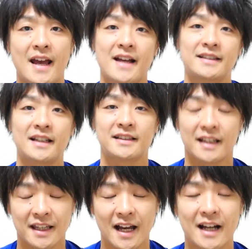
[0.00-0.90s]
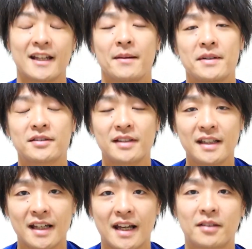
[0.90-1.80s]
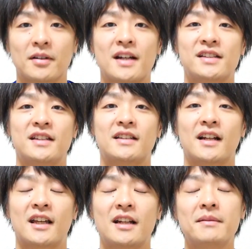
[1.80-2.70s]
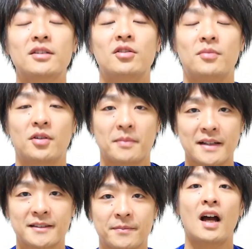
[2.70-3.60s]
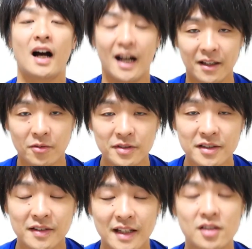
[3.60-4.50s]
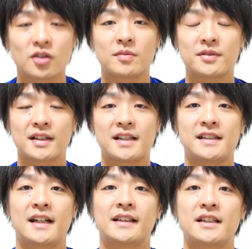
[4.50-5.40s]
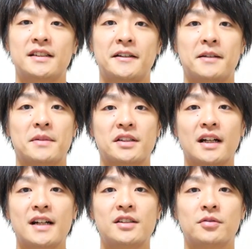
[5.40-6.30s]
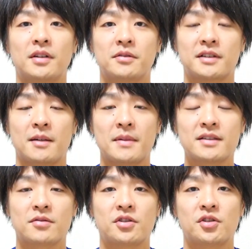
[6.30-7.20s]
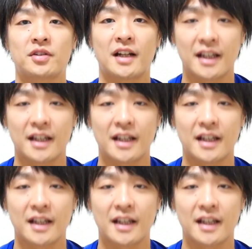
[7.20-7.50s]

えー、ぜひぜひ諦めずに、えー、トライしていただければと思いますはい本日はねちょっと難しい話になりましたが以上でございますご視聴いただ